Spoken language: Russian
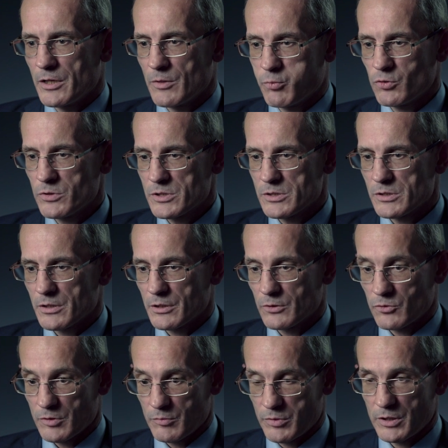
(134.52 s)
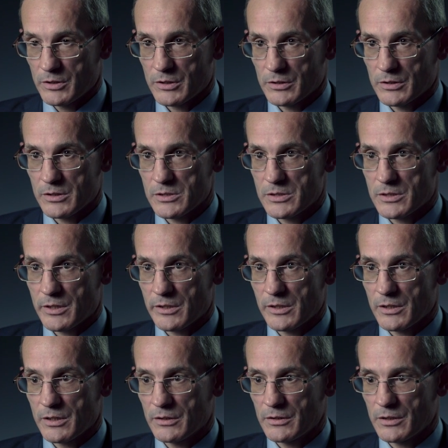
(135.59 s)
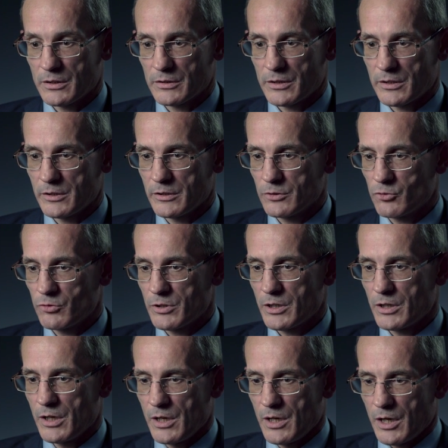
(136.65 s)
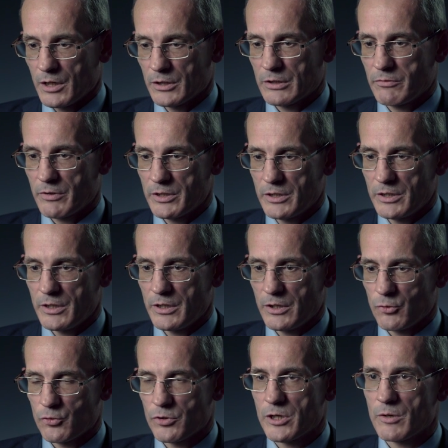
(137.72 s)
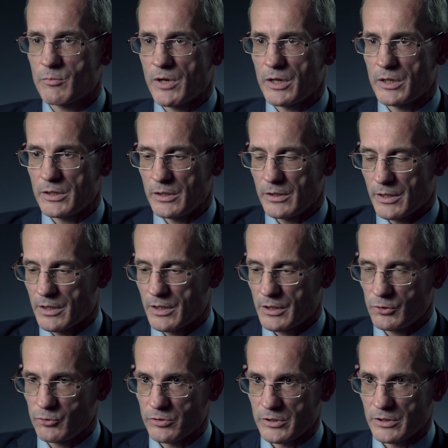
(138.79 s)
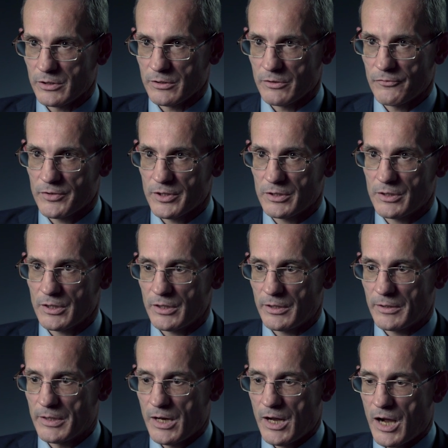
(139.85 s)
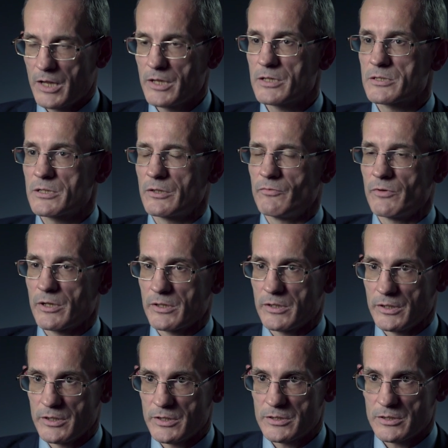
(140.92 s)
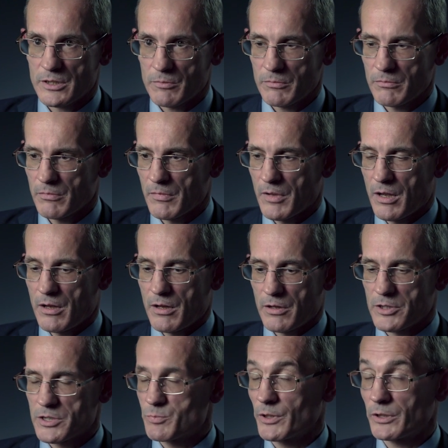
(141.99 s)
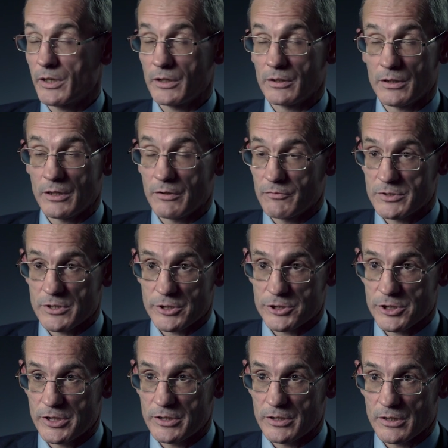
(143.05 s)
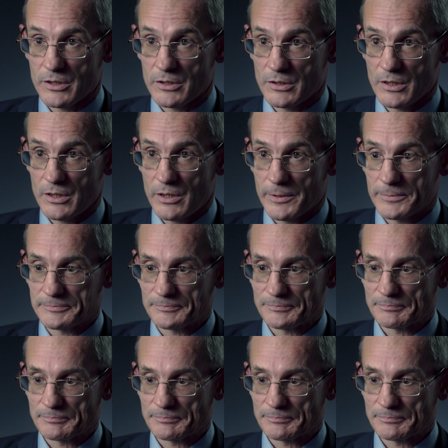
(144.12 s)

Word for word: японцы, которые были тогда на стороне Антанта, они не только отхватили у Германии колонии в Китае, они затвердились там, несмотря на возражения Китая,